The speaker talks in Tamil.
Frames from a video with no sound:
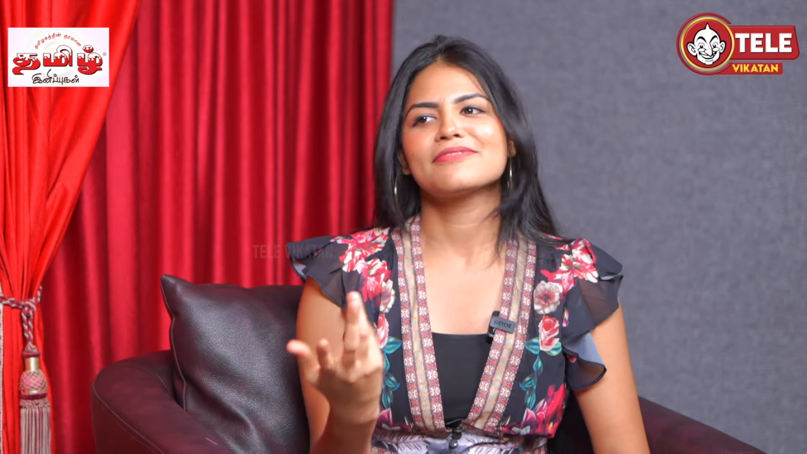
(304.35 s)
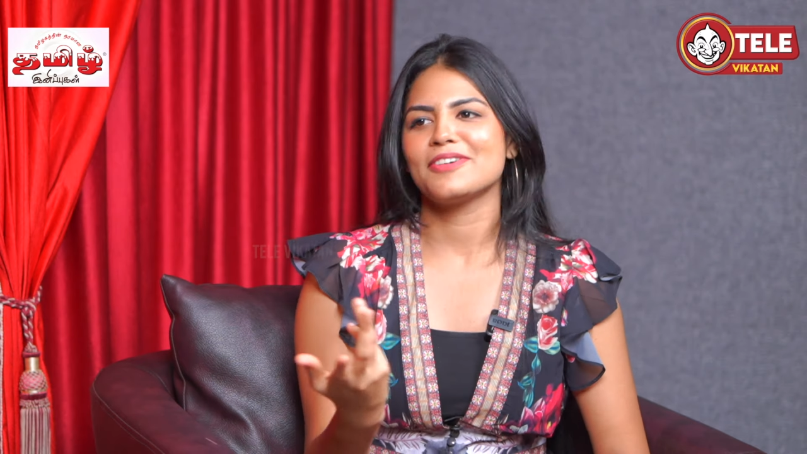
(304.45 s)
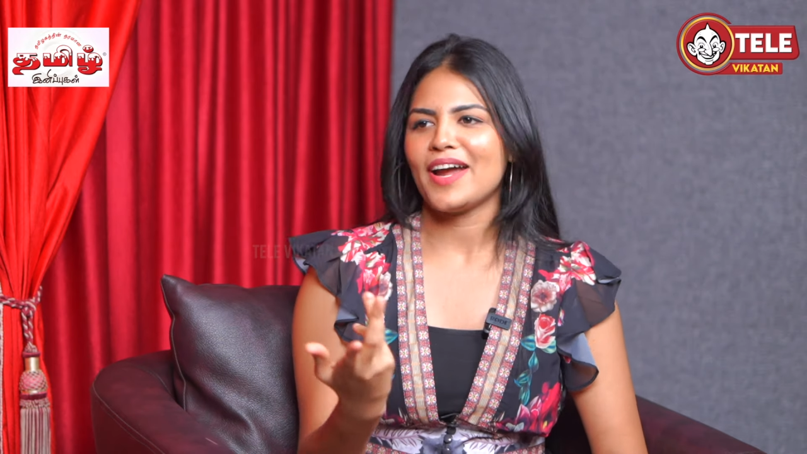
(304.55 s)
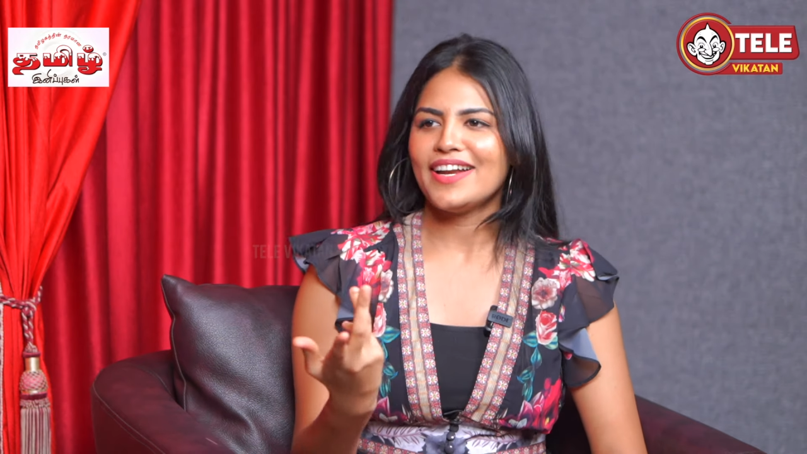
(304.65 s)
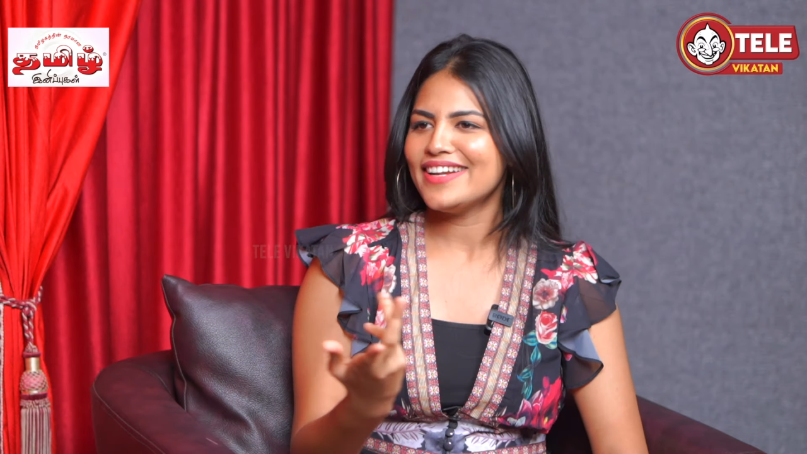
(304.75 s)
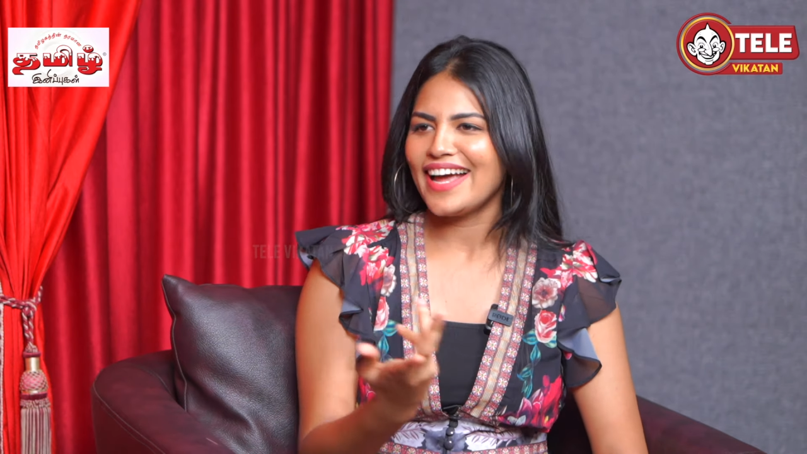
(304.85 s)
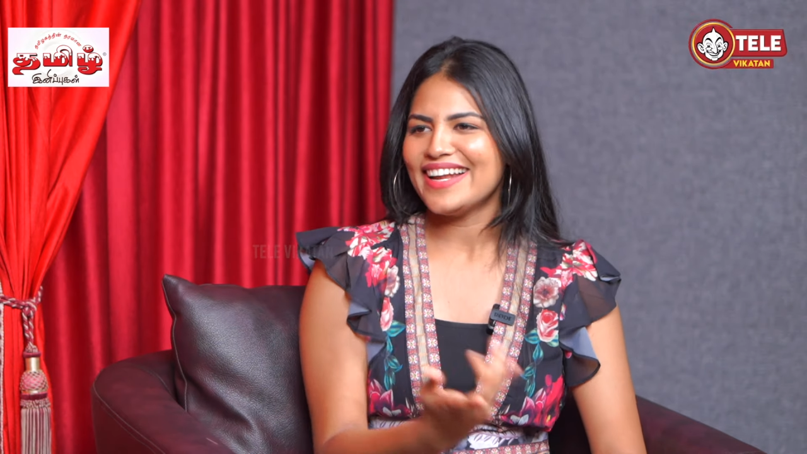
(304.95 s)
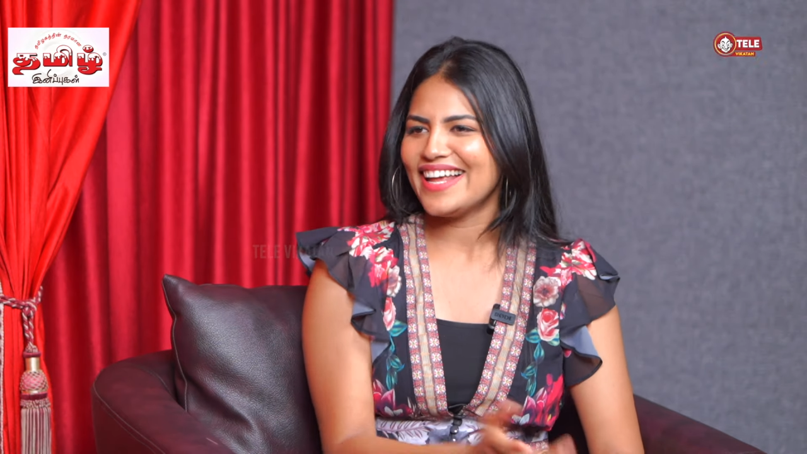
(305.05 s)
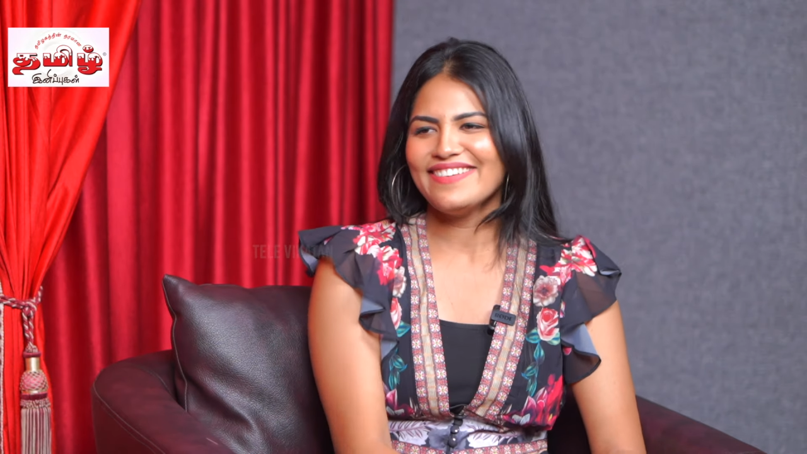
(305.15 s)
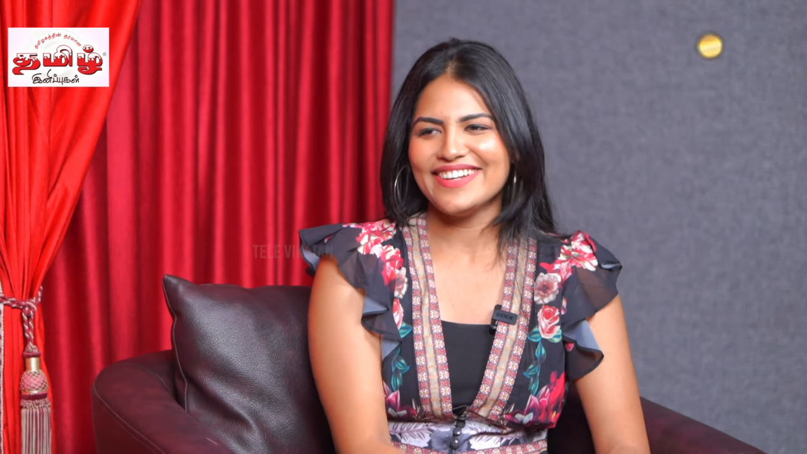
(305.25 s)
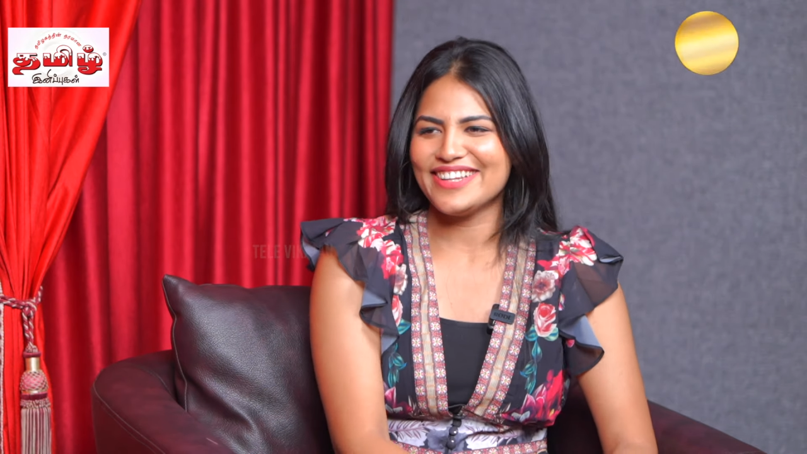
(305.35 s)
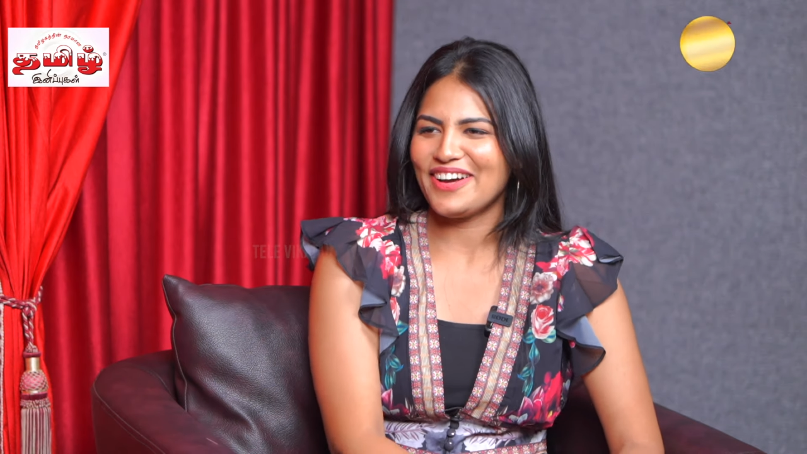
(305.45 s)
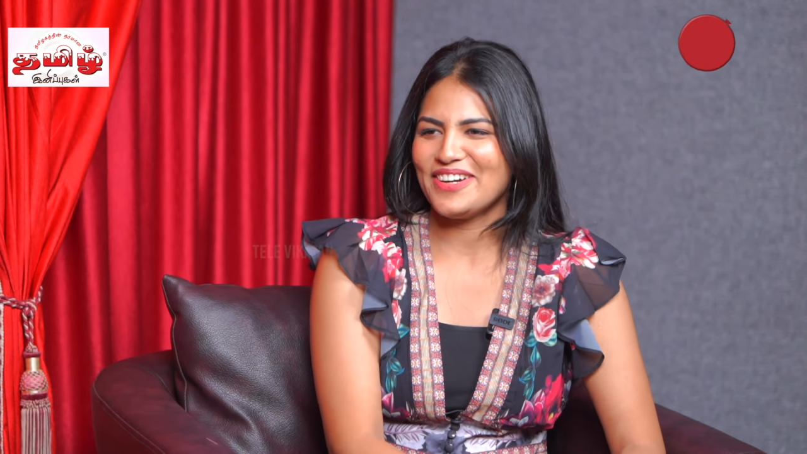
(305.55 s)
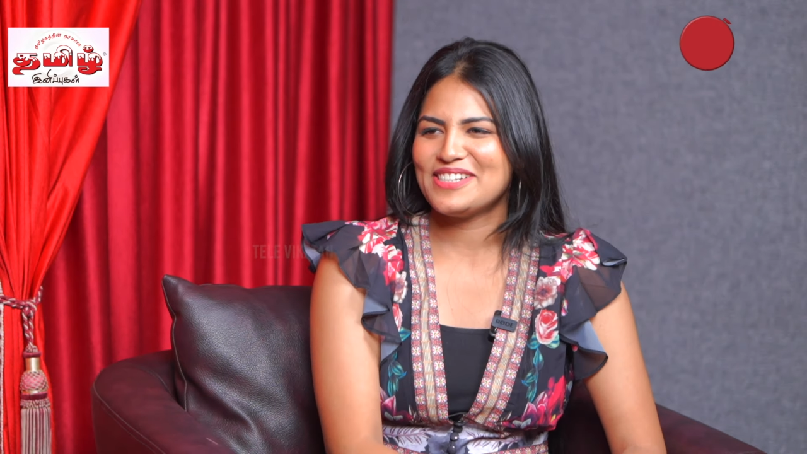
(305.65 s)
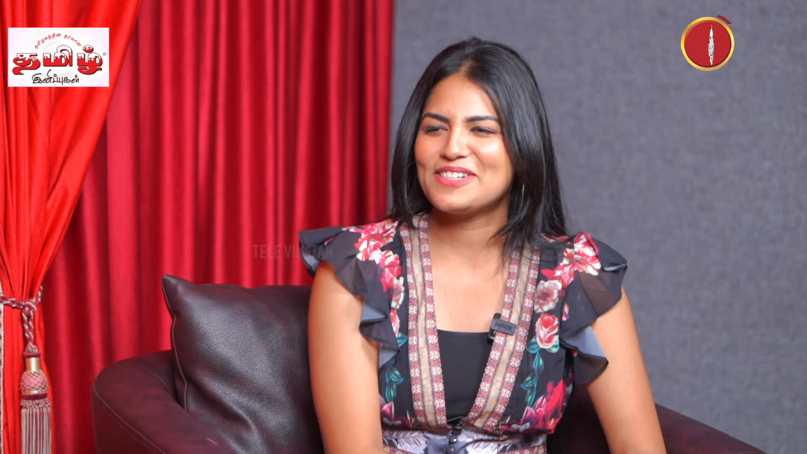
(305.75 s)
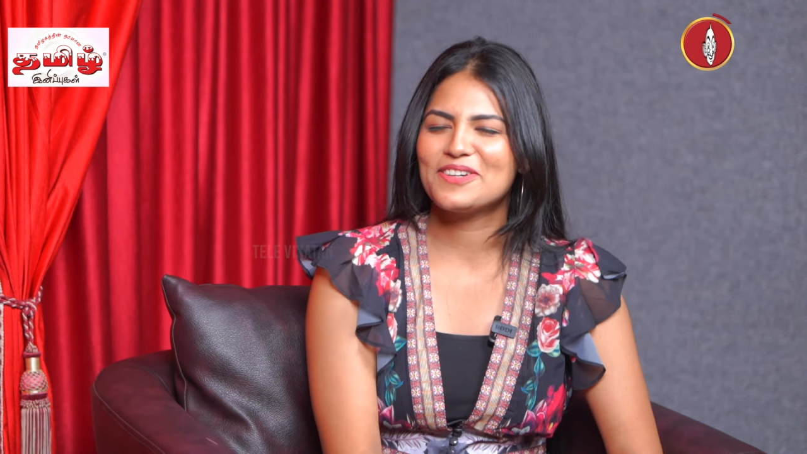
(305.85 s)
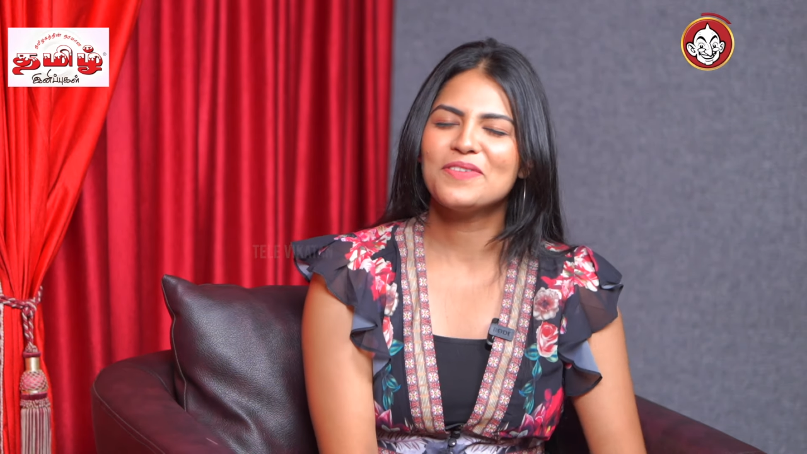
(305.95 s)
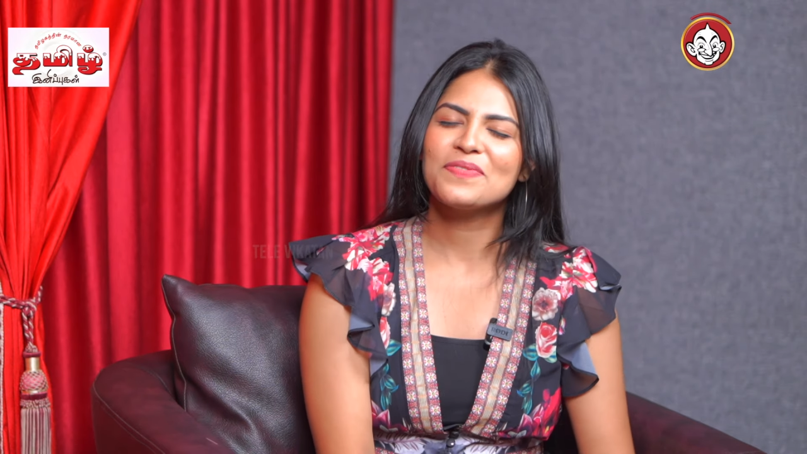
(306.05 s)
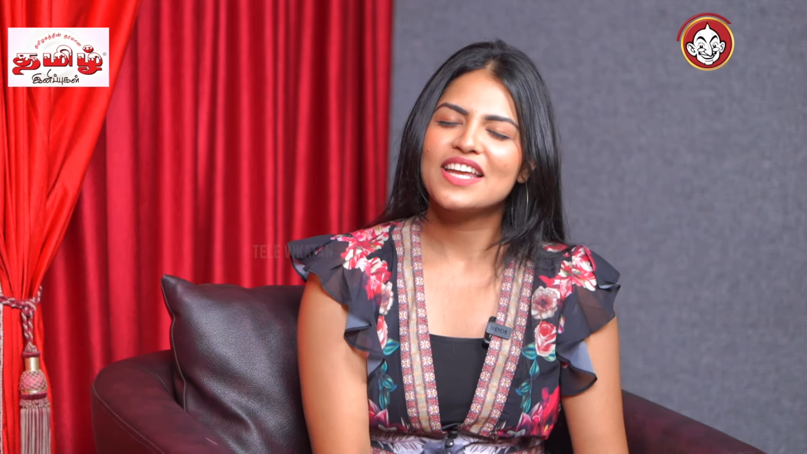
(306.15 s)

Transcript: நோ ஐ டென் ஐ நெவர் தாட் ஷோ